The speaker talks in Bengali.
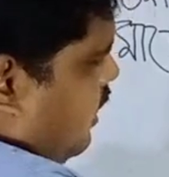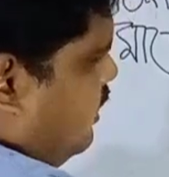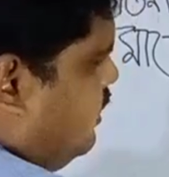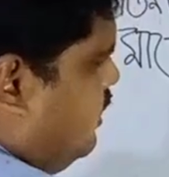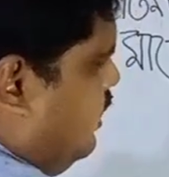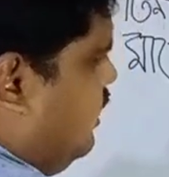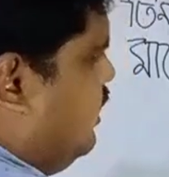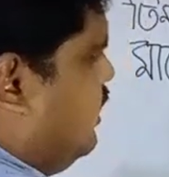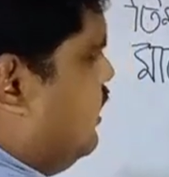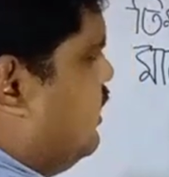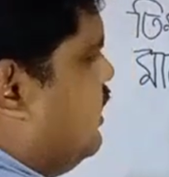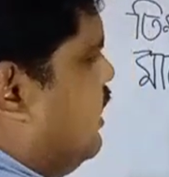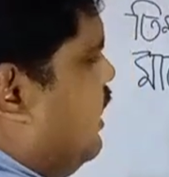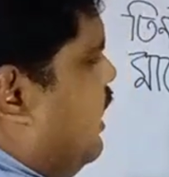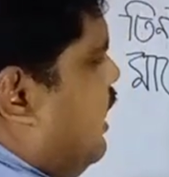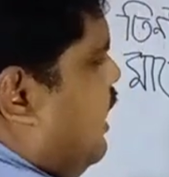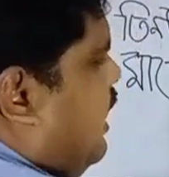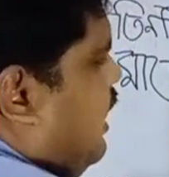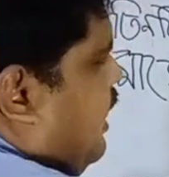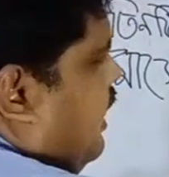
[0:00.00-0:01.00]
তিরিশ
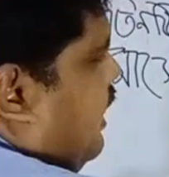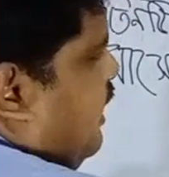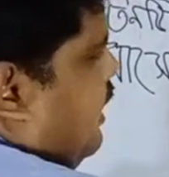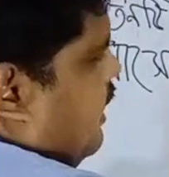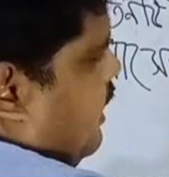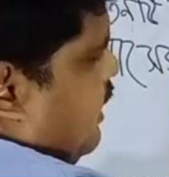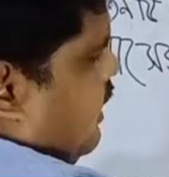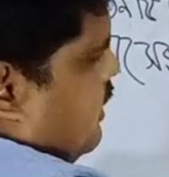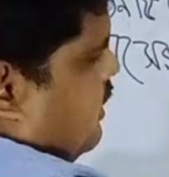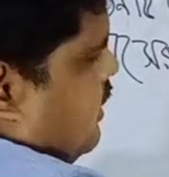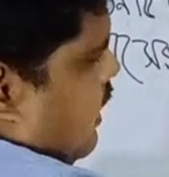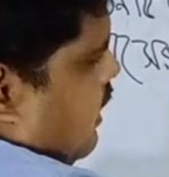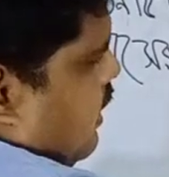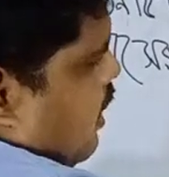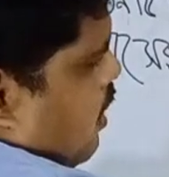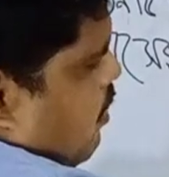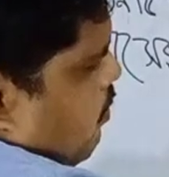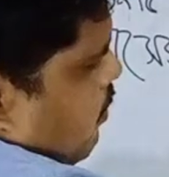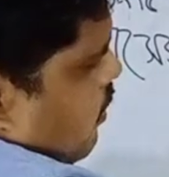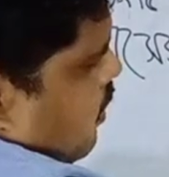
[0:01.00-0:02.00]
এখানে
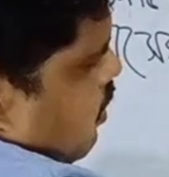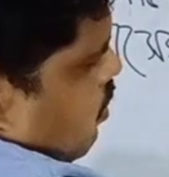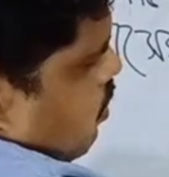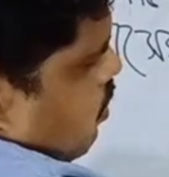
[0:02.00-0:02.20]
চারের পরে